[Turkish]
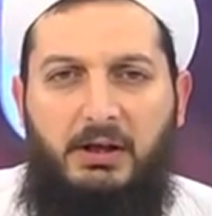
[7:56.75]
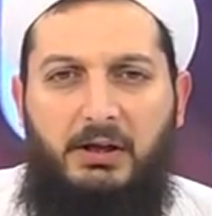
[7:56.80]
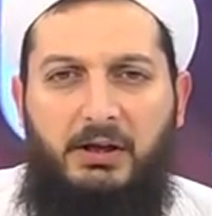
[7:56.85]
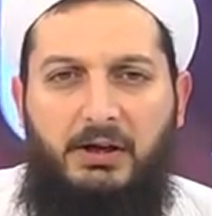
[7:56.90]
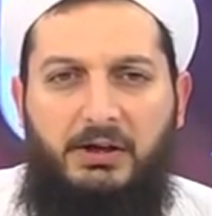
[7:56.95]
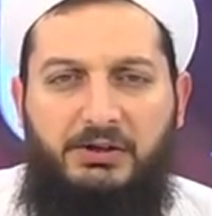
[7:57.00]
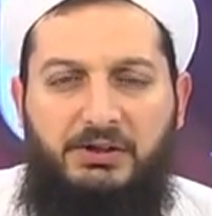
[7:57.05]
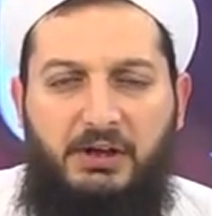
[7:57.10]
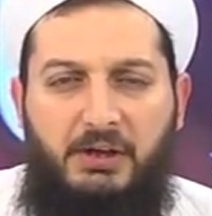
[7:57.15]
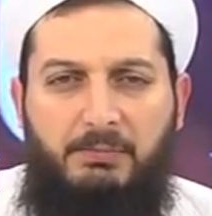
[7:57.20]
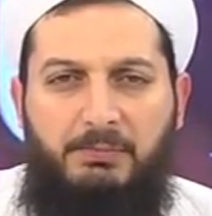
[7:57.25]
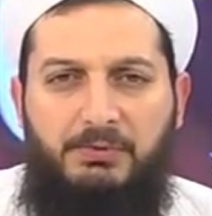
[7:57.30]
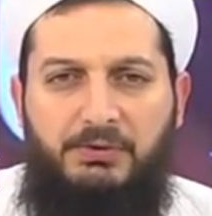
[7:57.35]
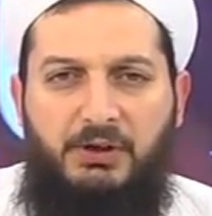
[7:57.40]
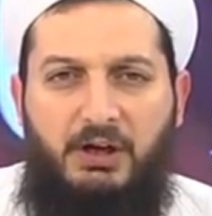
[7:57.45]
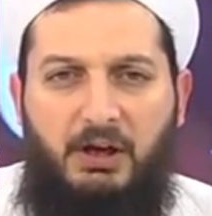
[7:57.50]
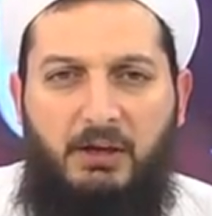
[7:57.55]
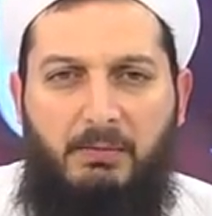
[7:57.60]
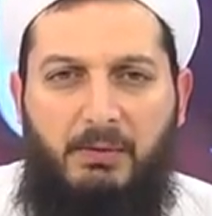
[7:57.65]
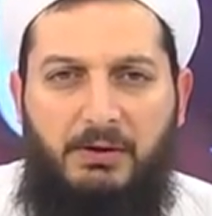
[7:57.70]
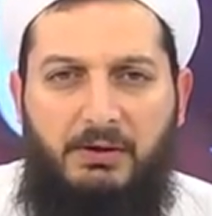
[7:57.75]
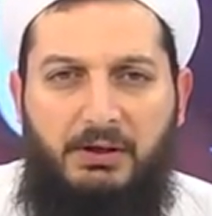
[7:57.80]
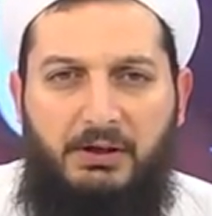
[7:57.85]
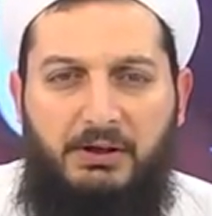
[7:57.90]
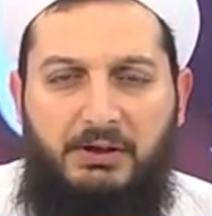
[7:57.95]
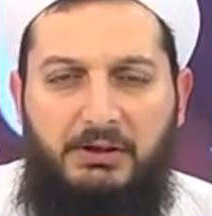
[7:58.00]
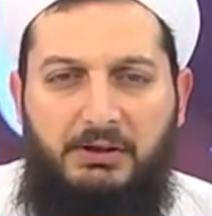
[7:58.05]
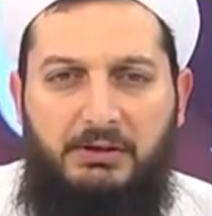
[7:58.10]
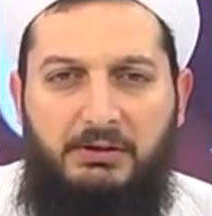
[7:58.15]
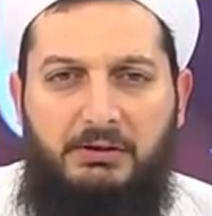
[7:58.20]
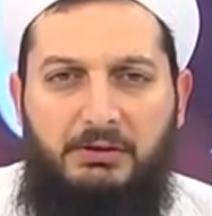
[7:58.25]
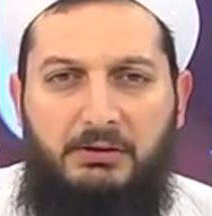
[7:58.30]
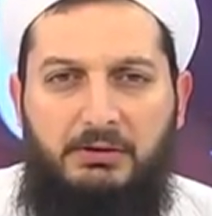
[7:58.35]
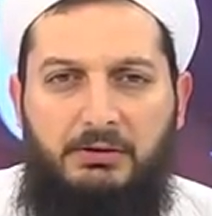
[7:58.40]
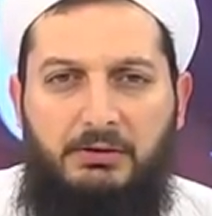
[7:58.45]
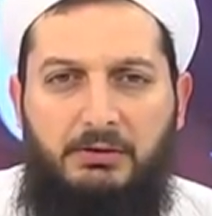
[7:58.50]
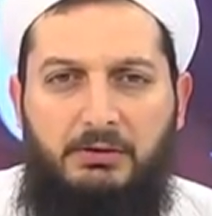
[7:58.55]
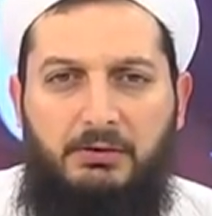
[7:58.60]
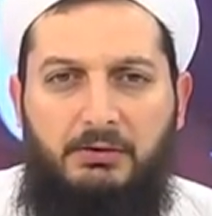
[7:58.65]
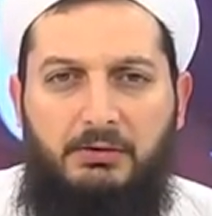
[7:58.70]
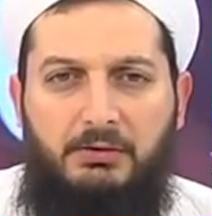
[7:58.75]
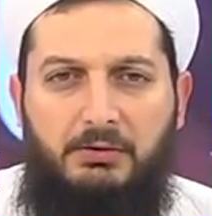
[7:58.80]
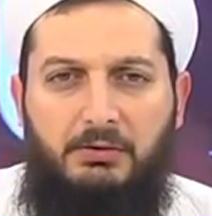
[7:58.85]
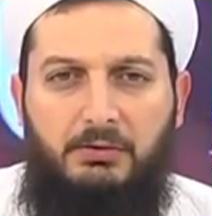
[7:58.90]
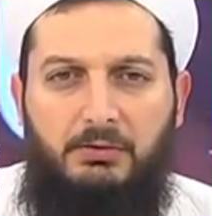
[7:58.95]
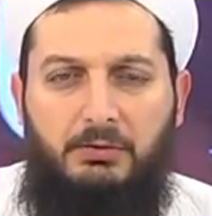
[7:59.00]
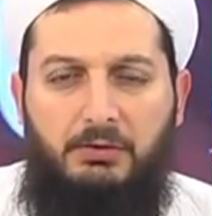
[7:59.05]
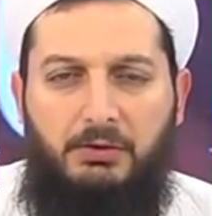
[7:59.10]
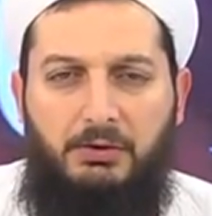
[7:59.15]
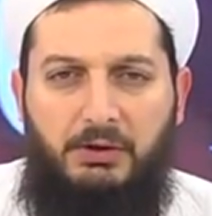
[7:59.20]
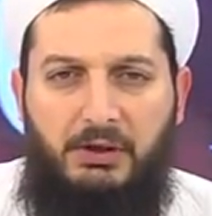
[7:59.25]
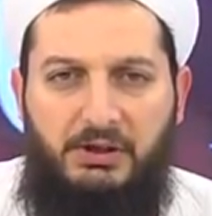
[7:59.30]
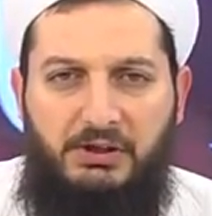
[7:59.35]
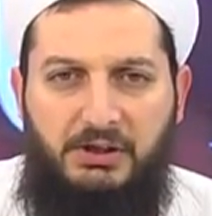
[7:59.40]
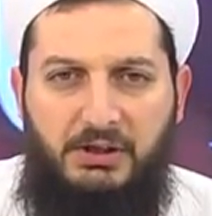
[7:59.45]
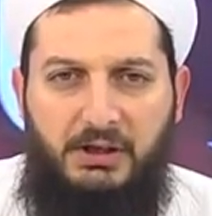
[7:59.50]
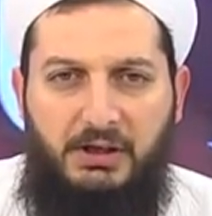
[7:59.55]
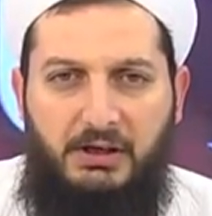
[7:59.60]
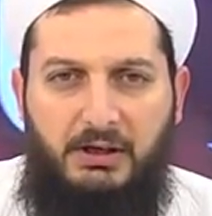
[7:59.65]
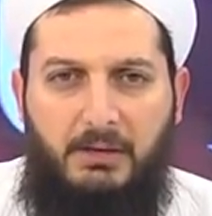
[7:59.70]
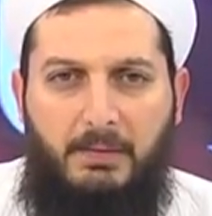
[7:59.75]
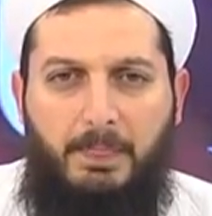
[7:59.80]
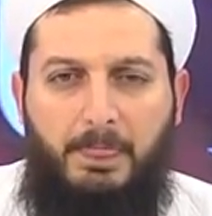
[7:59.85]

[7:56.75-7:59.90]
Recep, Şaban ayının geceleri